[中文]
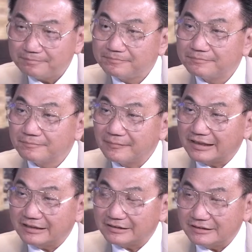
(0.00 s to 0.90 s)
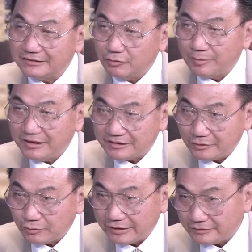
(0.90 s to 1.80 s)
嗯，应该是诺贝尔
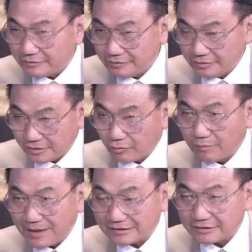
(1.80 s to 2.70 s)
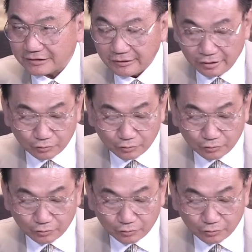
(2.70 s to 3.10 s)
舰队超过八十几个，